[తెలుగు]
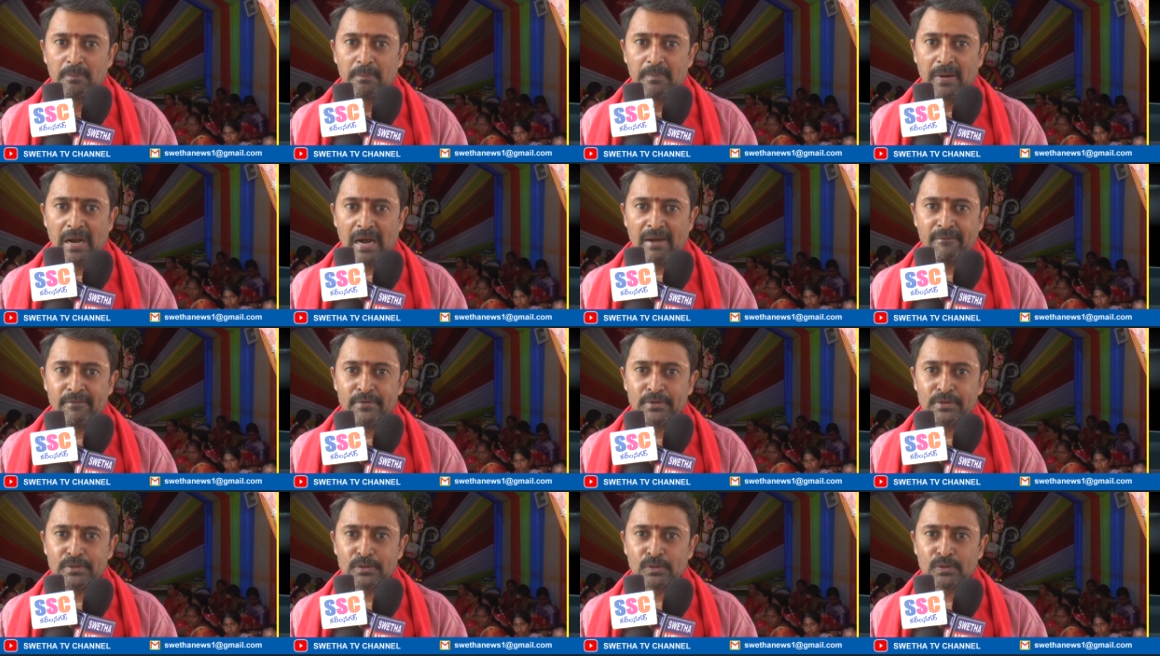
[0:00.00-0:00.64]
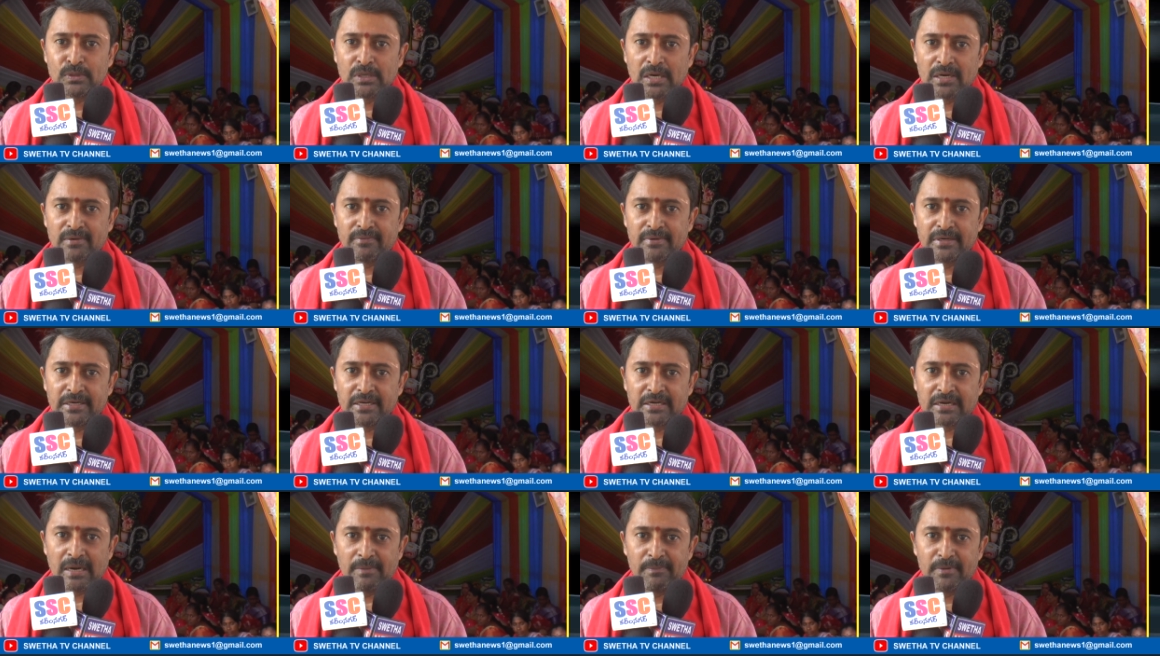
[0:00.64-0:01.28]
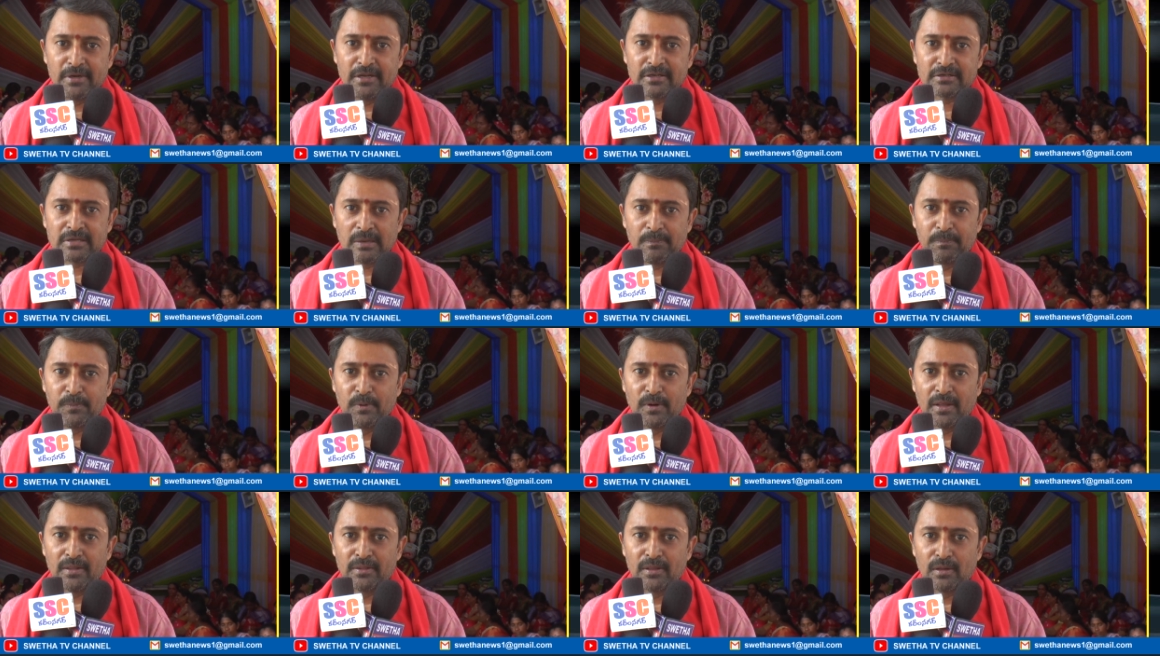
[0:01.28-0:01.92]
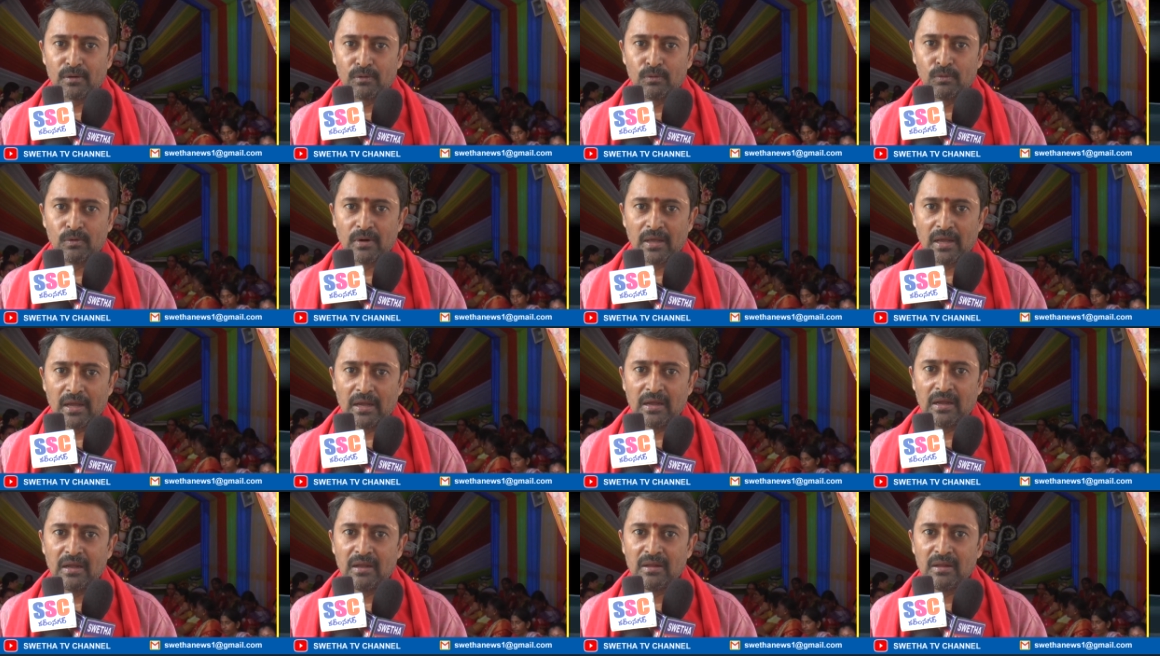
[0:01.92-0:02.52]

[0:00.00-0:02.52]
భావించుకున్నటువంటి కమిటీ సభ్యులందరూ కూడా